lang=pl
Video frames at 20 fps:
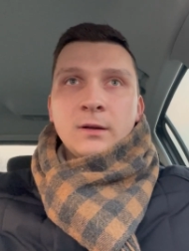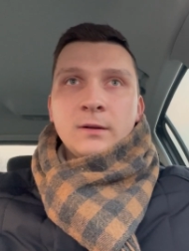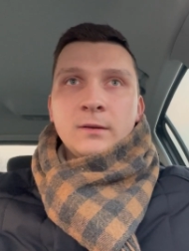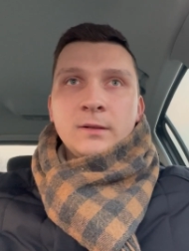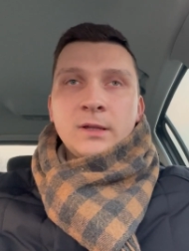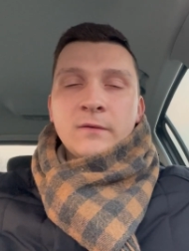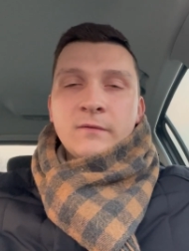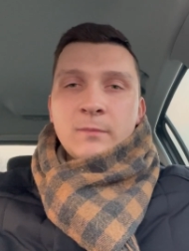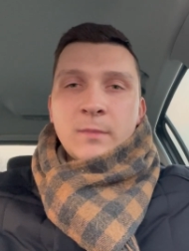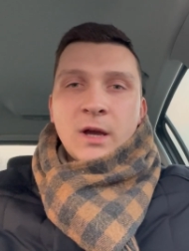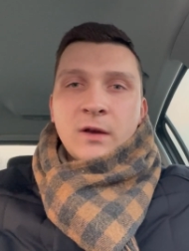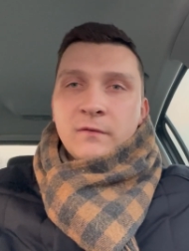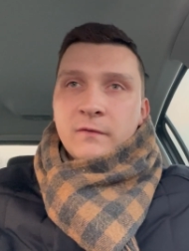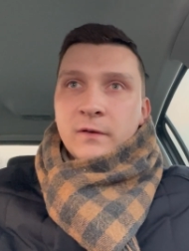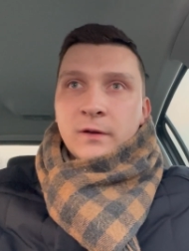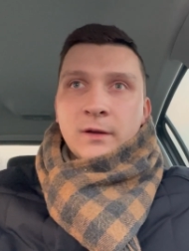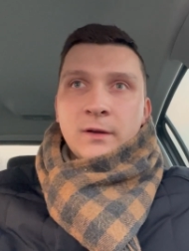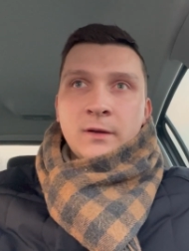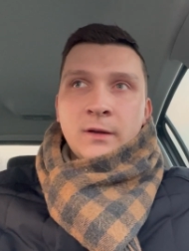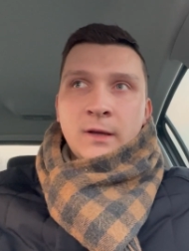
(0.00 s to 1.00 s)
Nie wiem jak
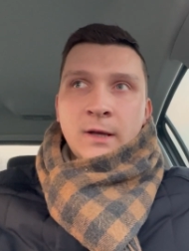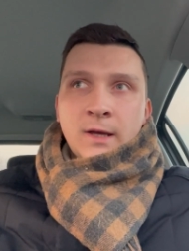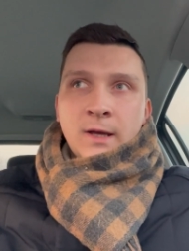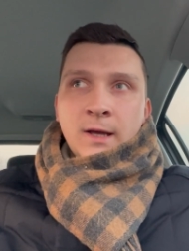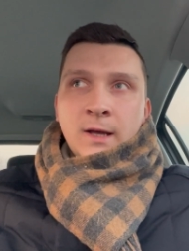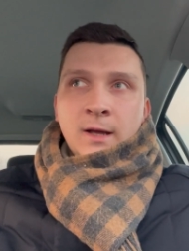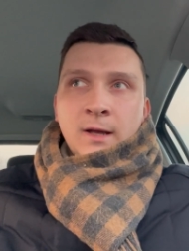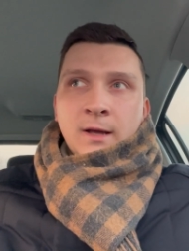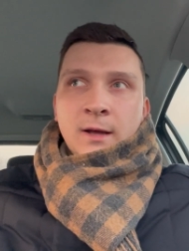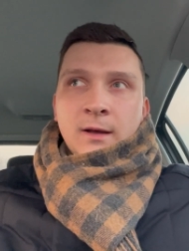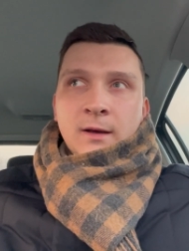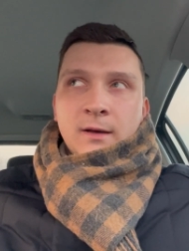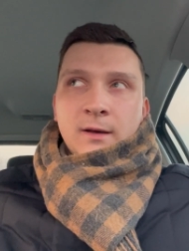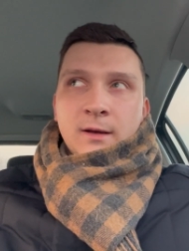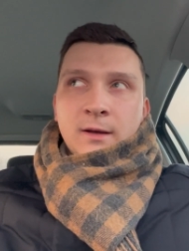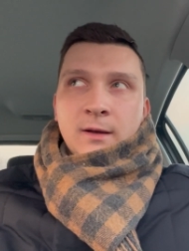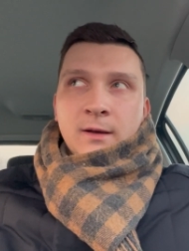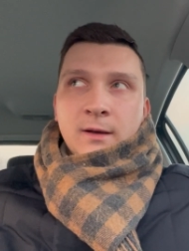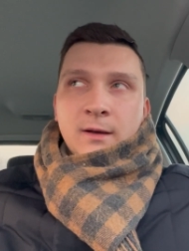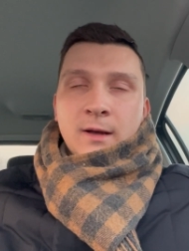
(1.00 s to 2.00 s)
wy,
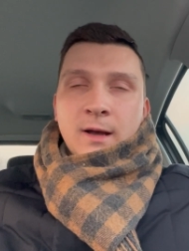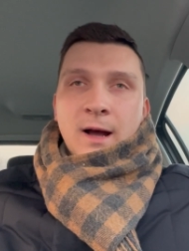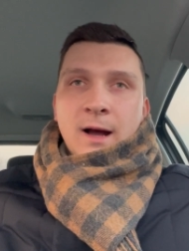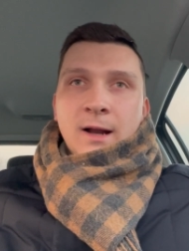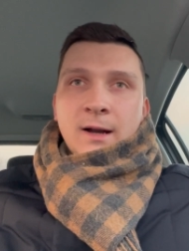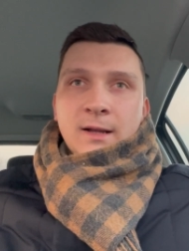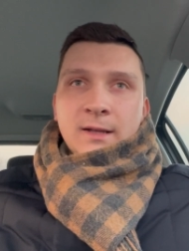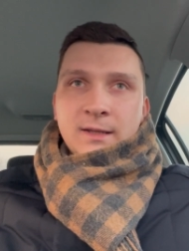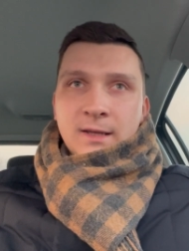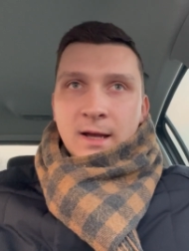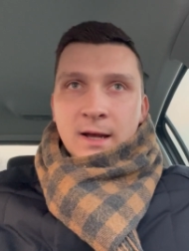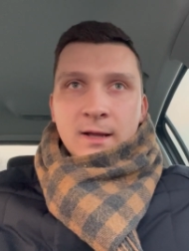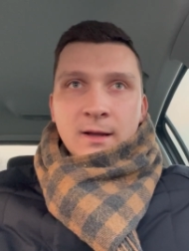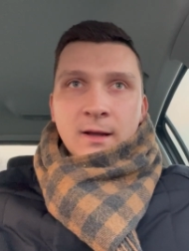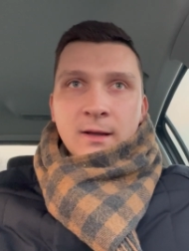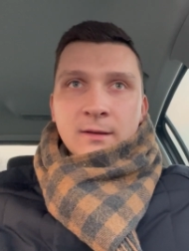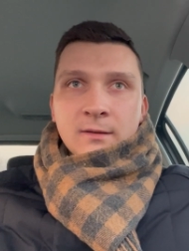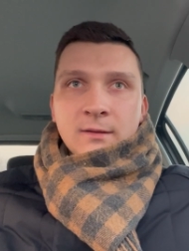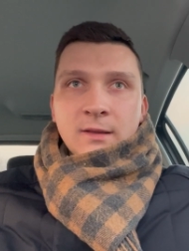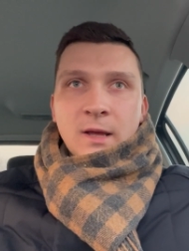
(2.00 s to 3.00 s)
E, ale
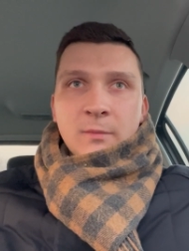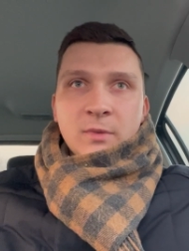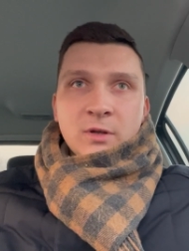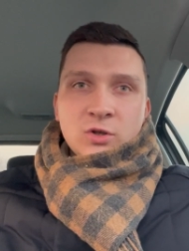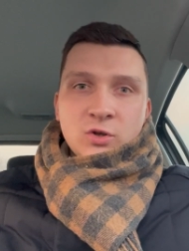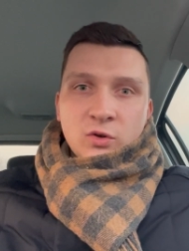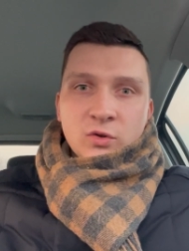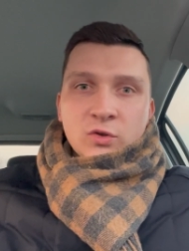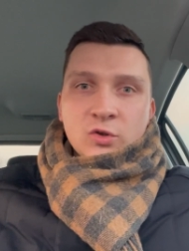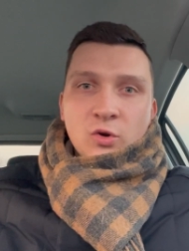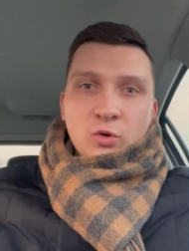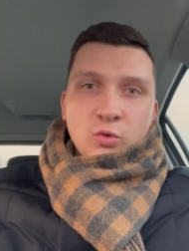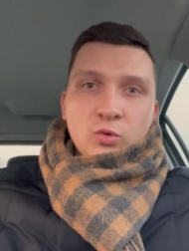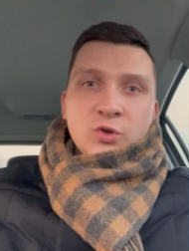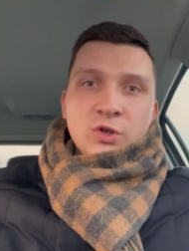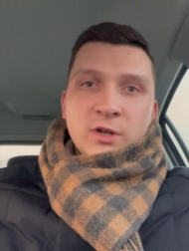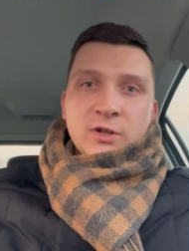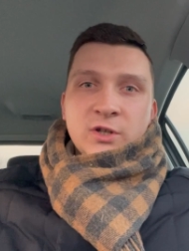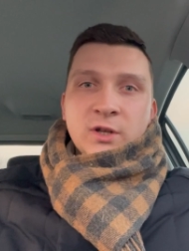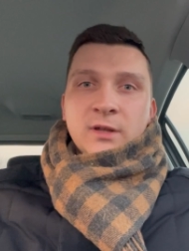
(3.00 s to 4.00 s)
ja na bieżąco
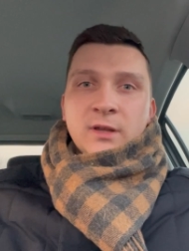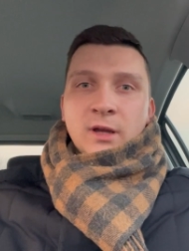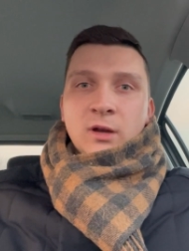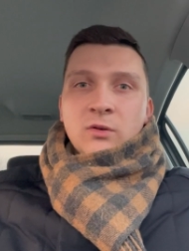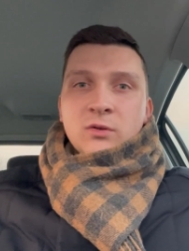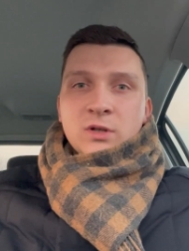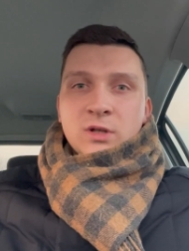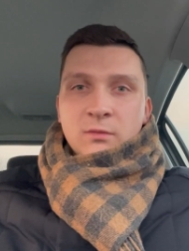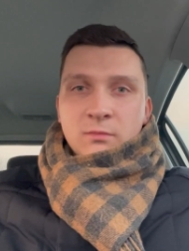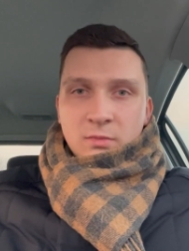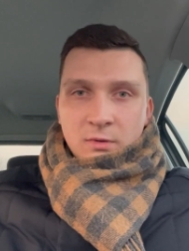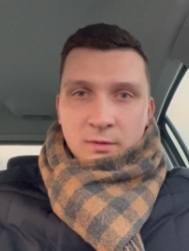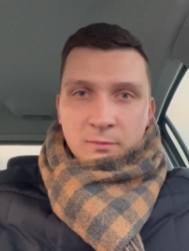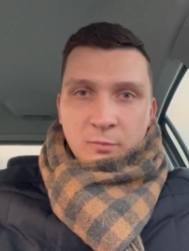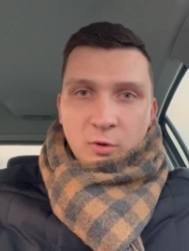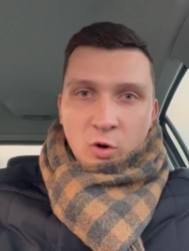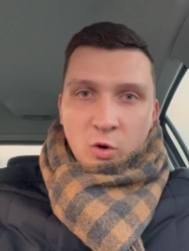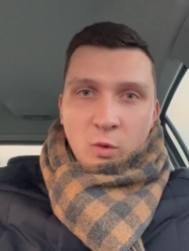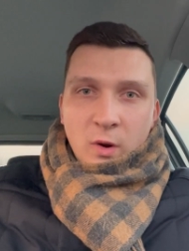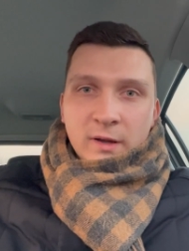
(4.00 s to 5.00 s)
uczę się tego, żeby
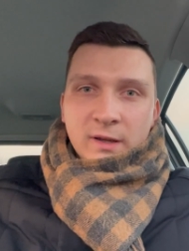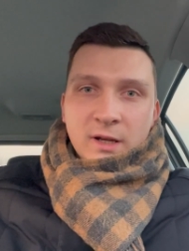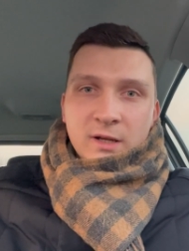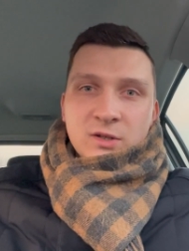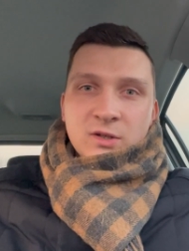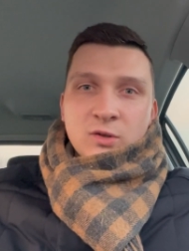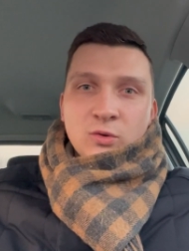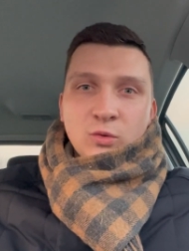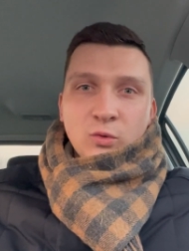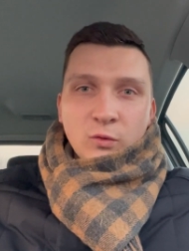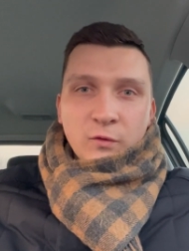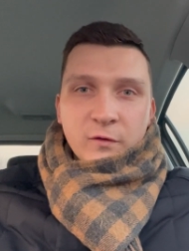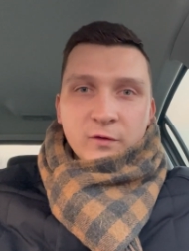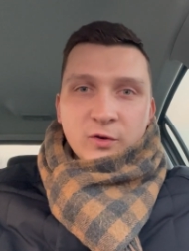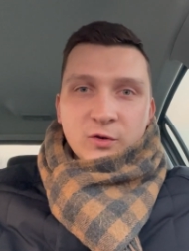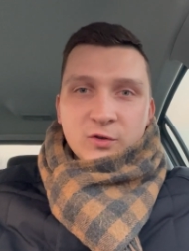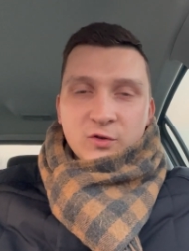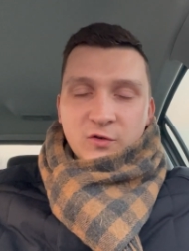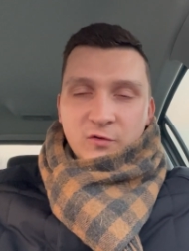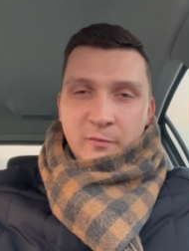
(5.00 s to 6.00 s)
pokładać
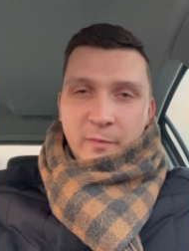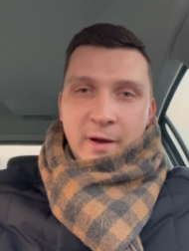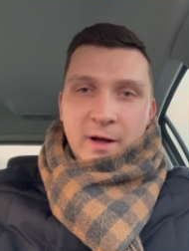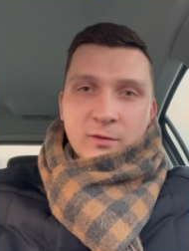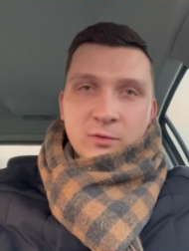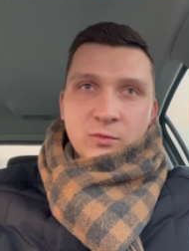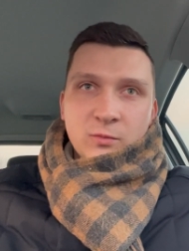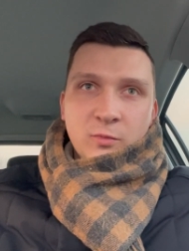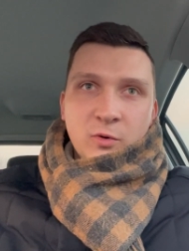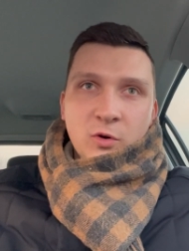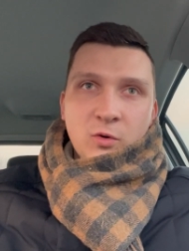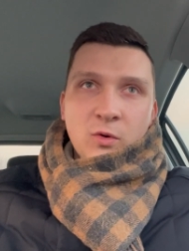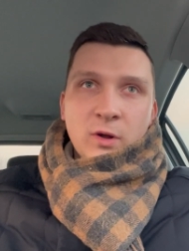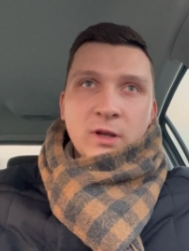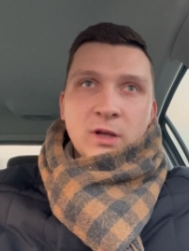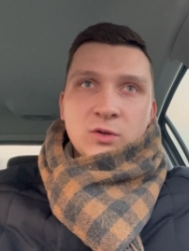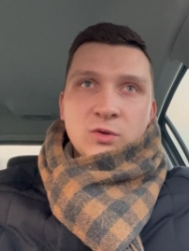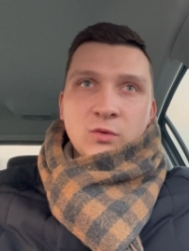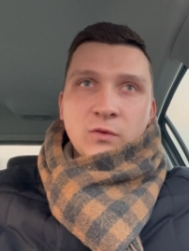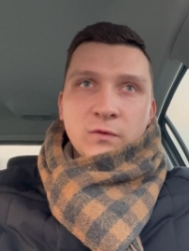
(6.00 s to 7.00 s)
ufność w Panu,
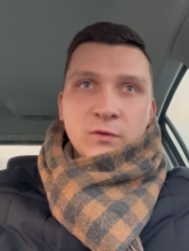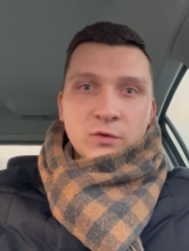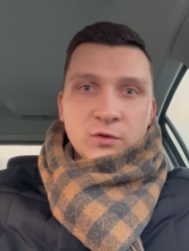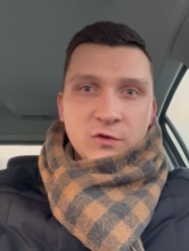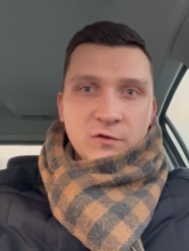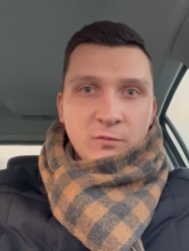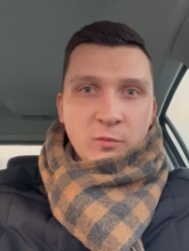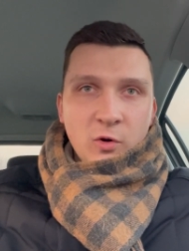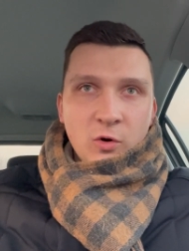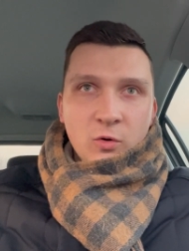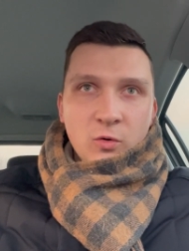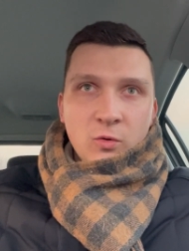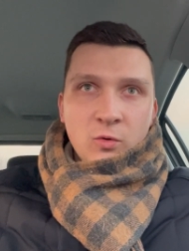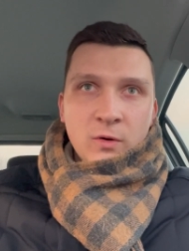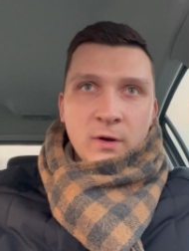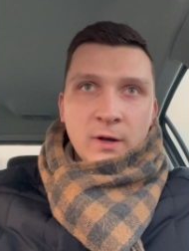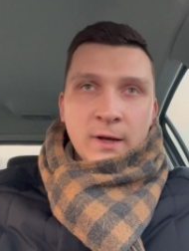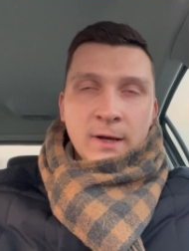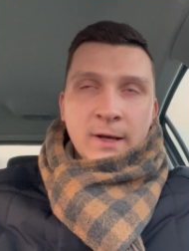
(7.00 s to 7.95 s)
pokładać ufność w Bogu.